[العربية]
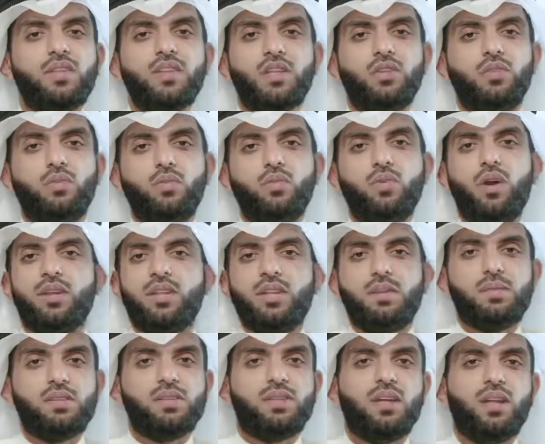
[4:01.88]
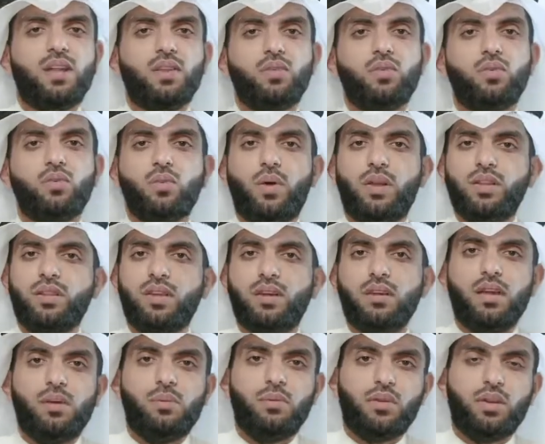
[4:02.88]
يدعو أني مسني الضر وأنت
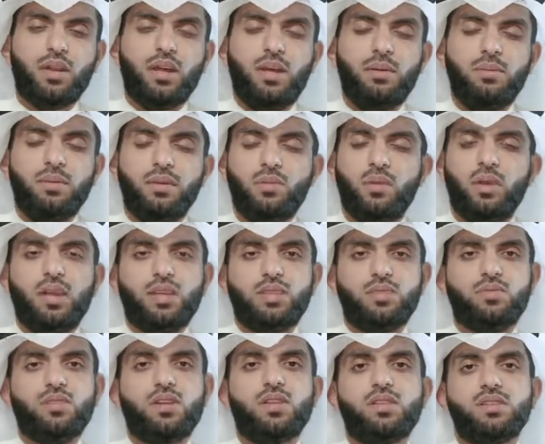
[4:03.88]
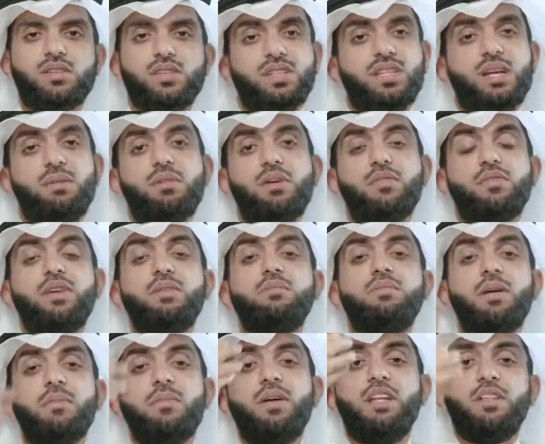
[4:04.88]
أرحم الراحمين والله عز وجل استجاب له
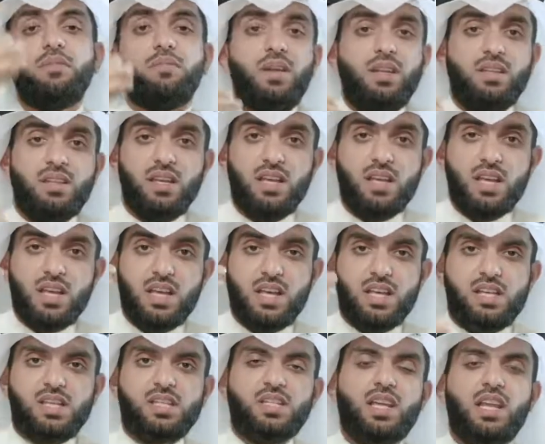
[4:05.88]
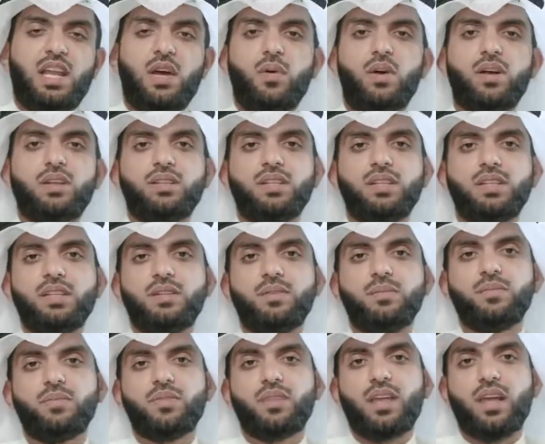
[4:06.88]
فيما بعد بعد سنوات
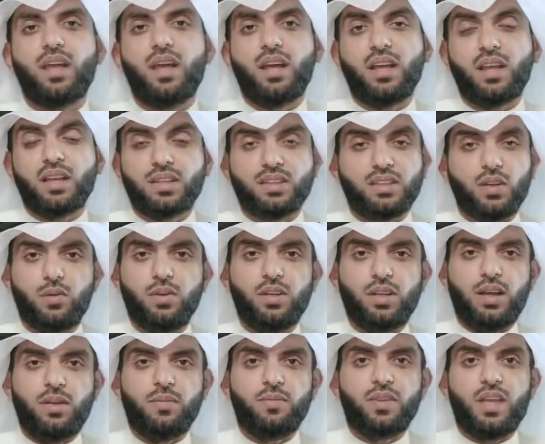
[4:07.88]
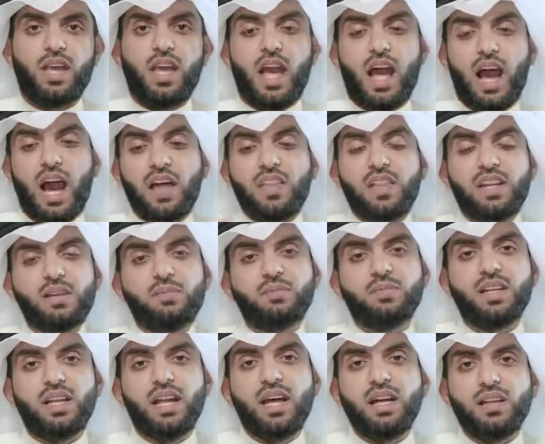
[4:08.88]
آه، طويلة هذا
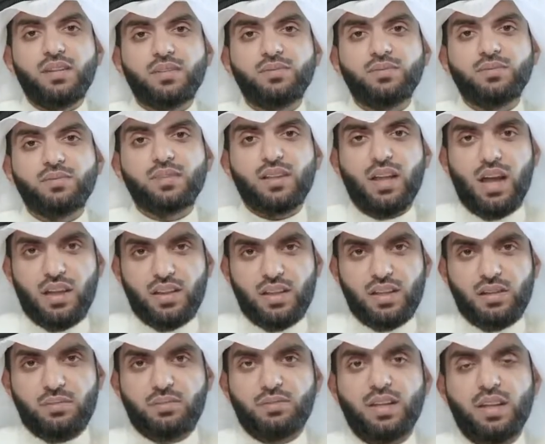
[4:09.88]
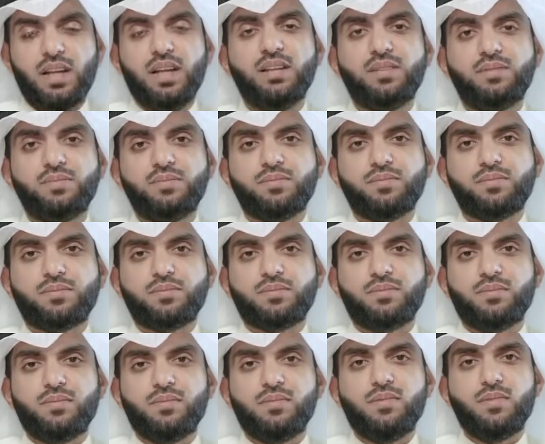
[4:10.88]
الابتلاء هذا الابتلاء
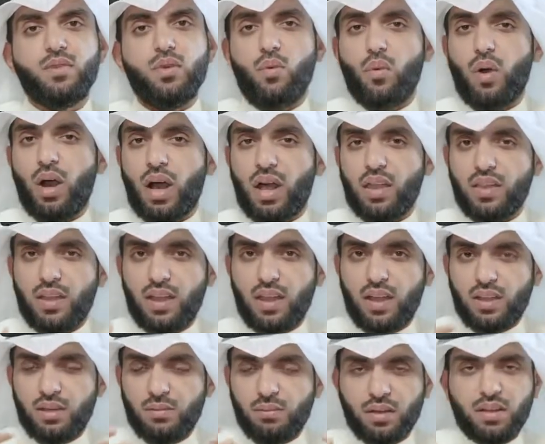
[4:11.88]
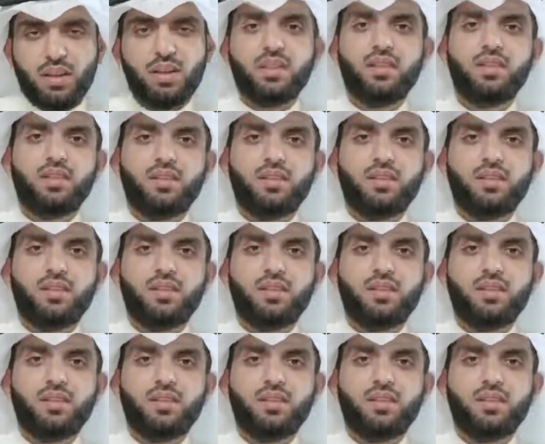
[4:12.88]
وهذا المرض